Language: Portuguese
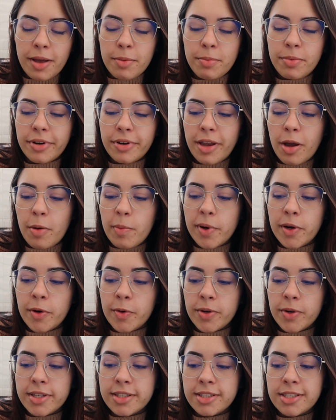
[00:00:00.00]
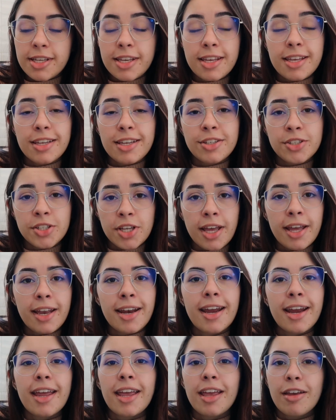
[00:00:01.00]
É porque é uma coisa que
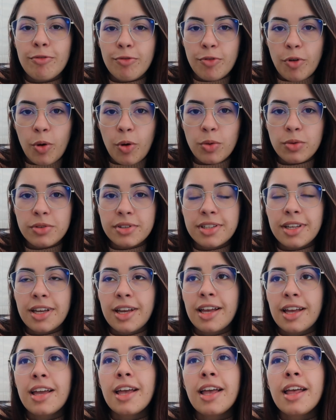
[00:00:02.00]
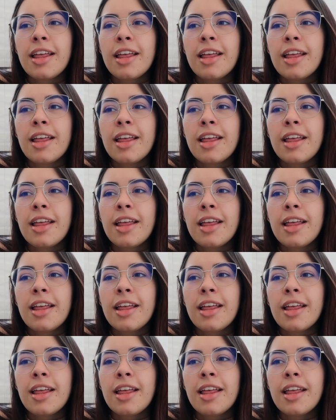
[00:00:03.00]
gera revolta,